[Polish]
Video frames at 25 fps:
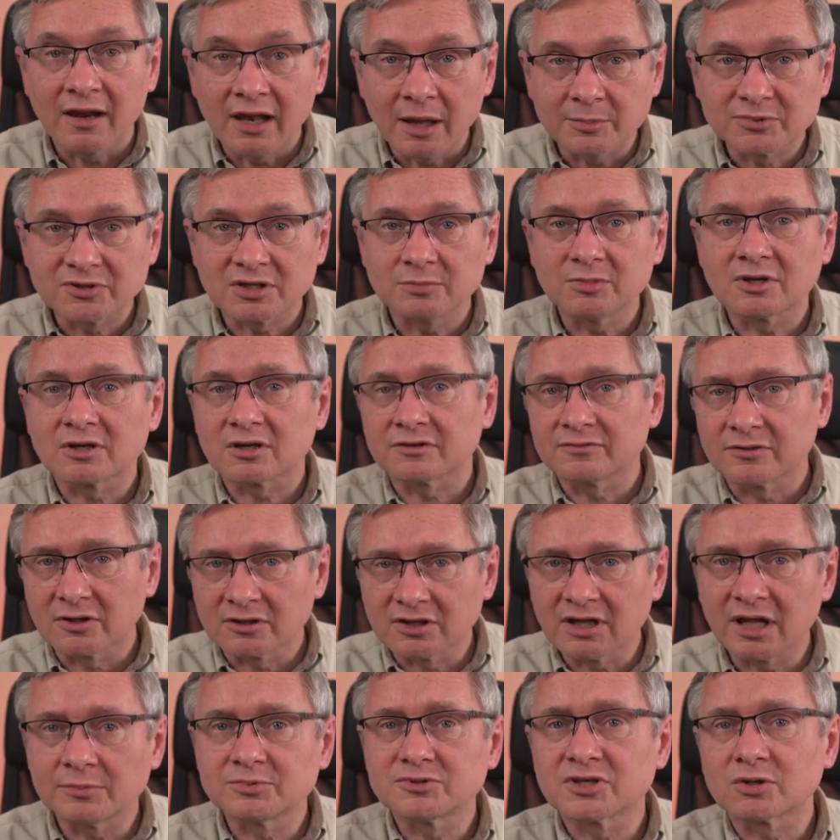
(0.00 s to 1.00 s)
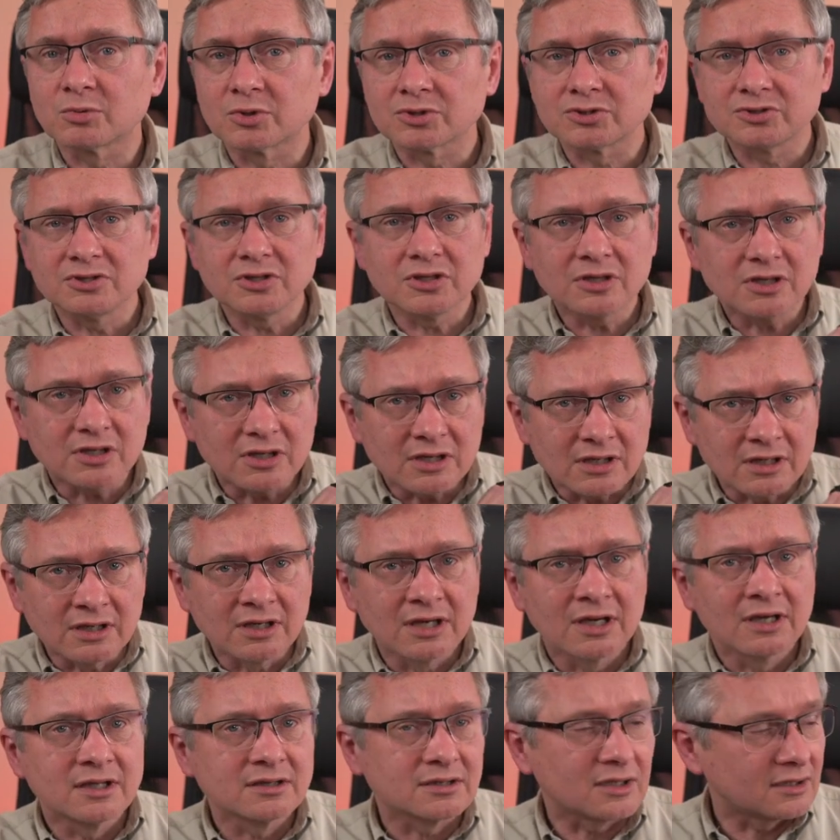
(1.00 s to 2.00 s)
Lepsze mikrofony, lepsze głośniki,
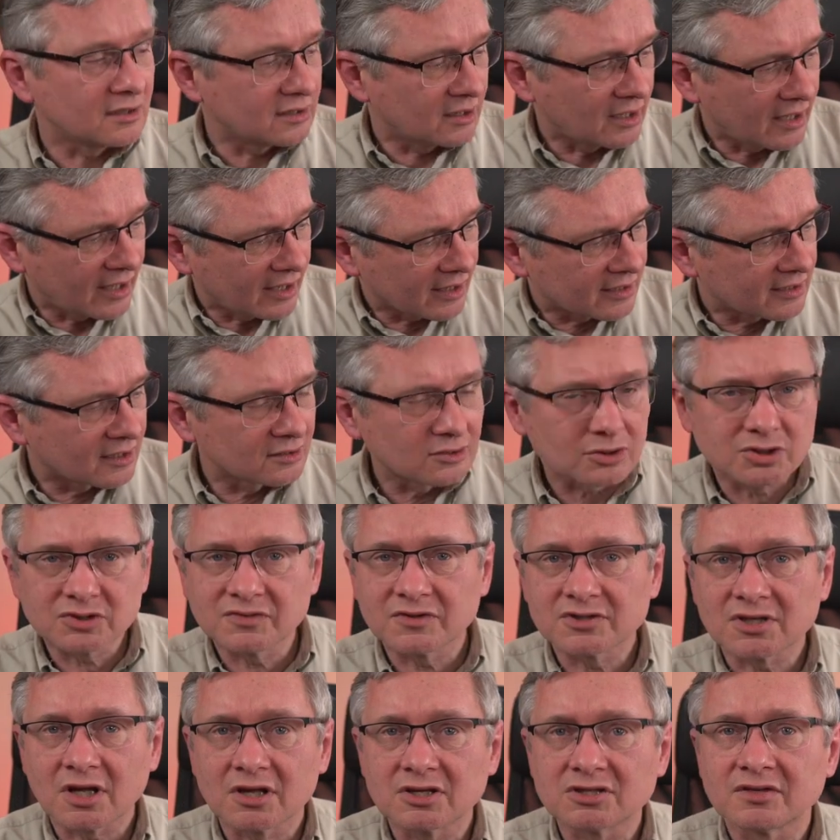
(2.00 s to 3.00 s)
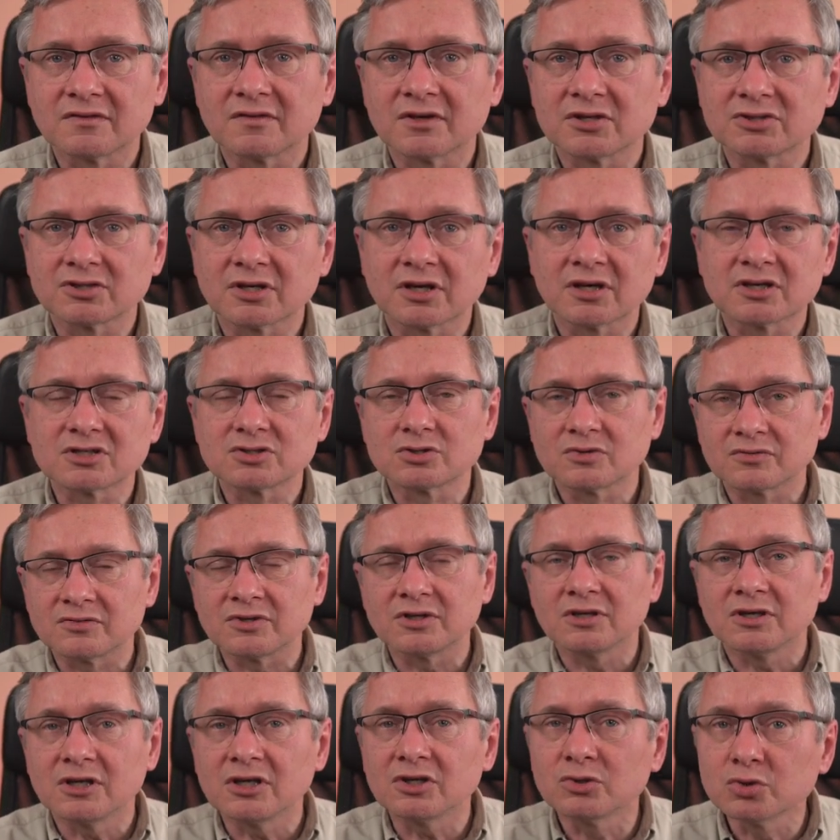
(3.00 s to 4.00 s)
ten ekran odświeżany 120 Hz
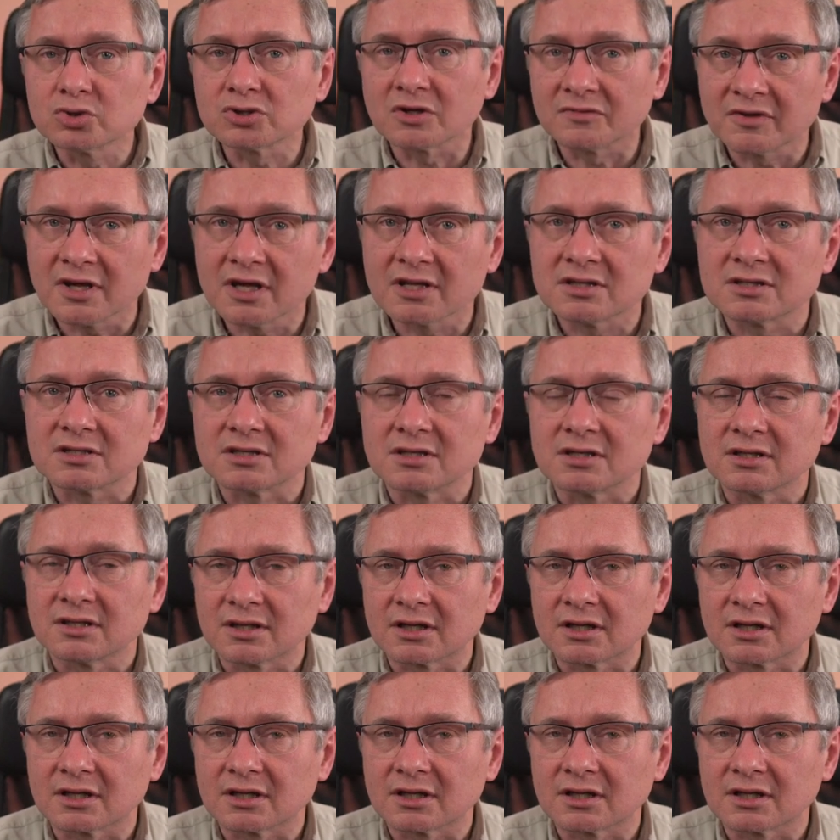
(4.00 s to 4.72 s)
i, i dużo więcej.